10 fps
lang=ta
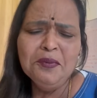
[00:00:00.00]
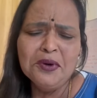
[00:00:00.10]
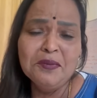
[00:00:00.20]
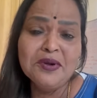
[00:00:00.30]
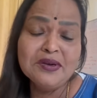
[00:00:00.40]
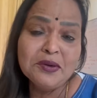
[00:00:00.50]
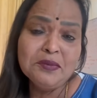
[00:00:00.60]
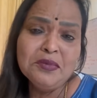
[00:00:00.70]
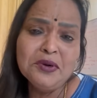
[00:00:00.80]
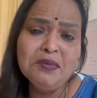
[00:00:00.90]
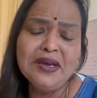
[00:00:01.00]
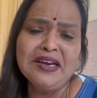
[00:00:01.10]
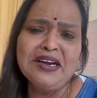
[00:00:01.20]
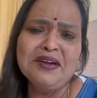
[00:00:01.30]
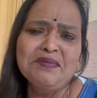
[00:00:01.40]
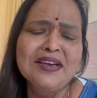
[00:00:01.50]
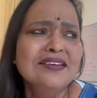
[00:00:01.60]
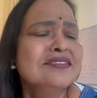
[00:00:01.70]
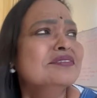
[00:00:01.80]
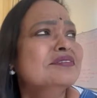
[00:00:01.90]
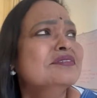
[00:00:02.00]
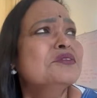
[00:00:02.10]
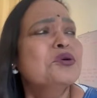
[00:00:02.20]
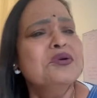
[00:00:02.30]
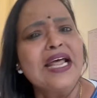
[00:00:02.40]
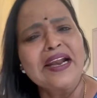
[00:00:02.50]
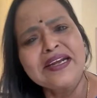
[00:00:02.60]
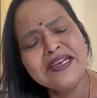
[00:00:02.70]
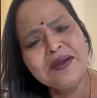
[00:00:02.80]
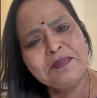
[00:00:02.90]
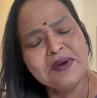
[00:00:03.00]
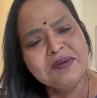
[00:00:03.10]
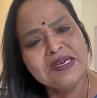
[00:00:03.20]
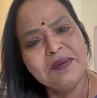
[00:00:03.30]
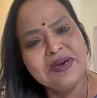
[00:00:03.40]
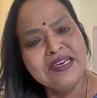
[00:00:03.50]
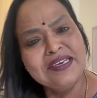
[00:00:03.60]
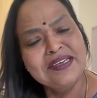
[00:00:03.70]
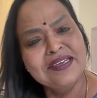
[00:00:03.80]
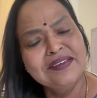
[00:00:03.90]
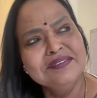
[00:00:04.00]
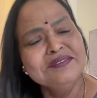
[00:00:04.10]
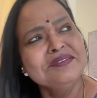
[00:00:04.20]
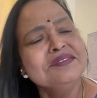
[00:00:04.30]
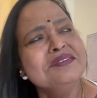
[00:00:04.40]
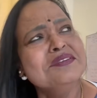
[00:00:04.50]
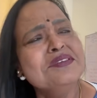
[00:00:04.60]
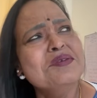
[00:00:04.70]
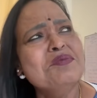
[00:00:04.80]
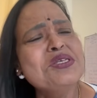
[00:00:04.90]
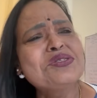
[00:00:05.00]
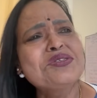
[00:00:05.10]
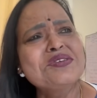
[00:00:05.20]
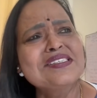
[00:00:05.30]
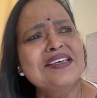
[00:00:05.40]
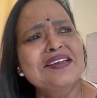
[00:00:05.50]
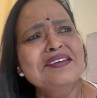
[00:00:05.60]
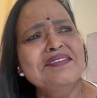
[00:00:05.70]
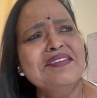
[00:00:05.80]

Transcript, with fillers: ரொம்ப ரொம்ப ரொம்ப கிரேட் மேன் நிறைய படம் நான் பண்ணியிருக்கேன் மிஸ் யூ சார்